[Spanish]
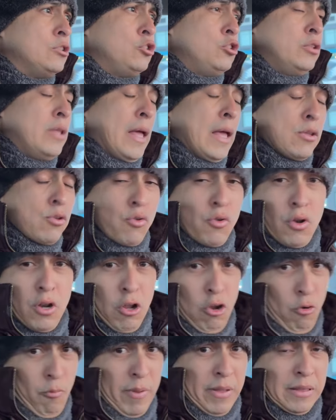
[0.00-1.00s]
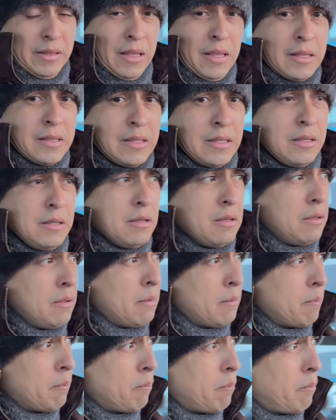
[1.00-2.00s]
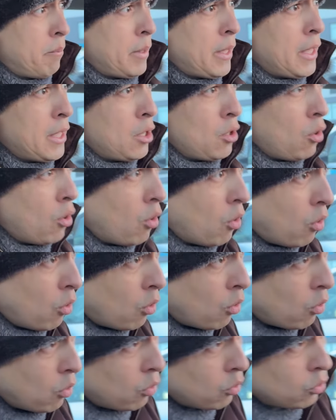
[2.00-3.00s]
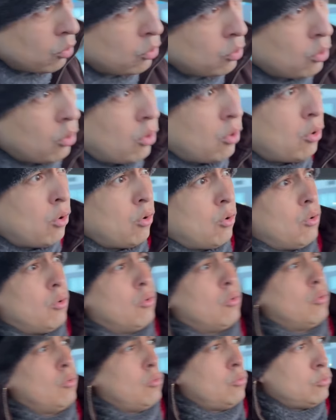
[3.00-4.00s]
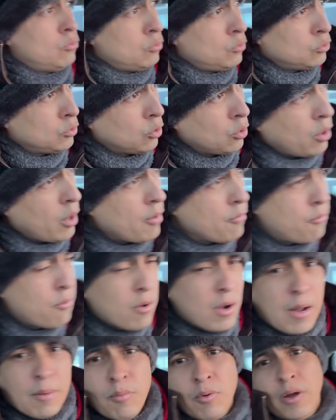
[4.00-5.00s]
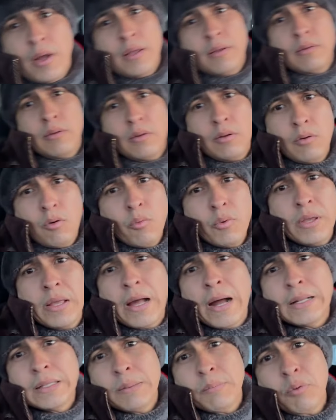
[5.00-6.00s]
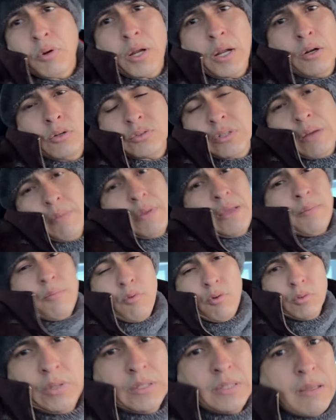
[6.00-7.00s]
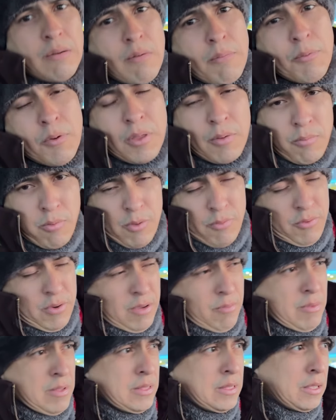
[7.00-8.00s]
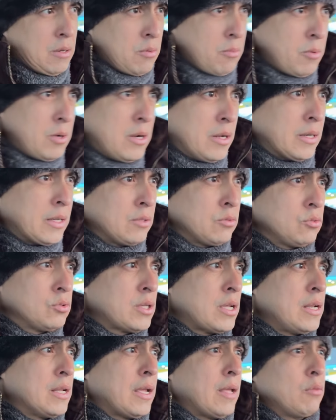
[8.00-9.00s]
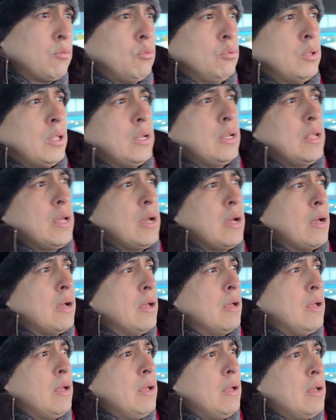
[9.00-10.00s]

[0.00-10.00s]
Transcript: de hecho, yo le comenté de ti, pero no, no nos enfocamos en ubicarte porque no sabíamos dónde estabas. Pues después fue que me entero por las redes sociales que tú tenías